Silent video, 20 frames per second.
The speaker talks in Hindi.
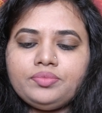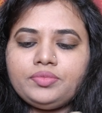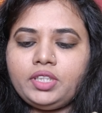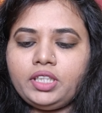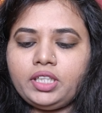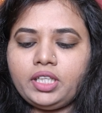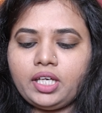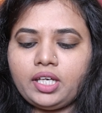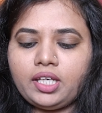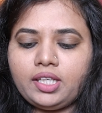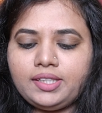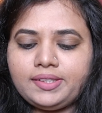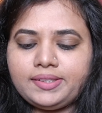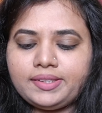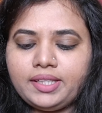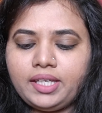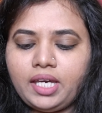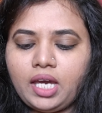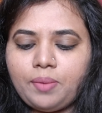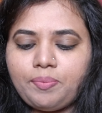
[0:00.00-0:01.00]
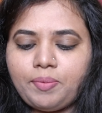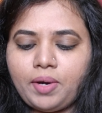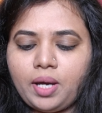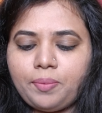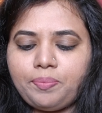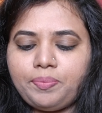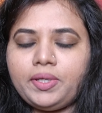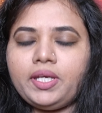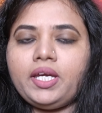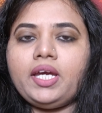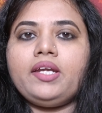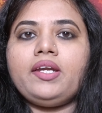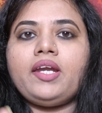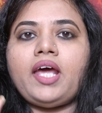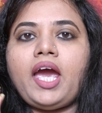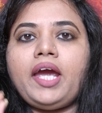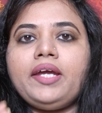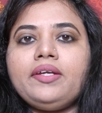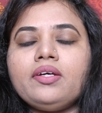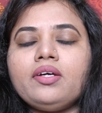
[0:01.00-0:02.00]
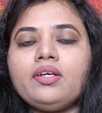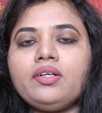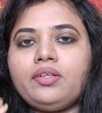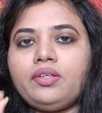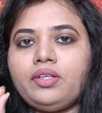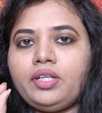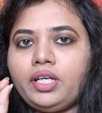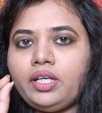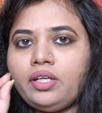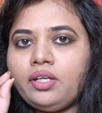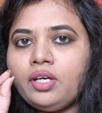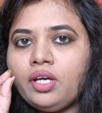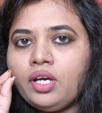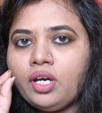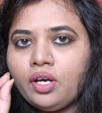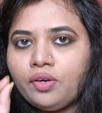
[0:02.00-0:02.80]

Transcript: ठीक है इसकी एम आर पी है नाइन हंड्रेड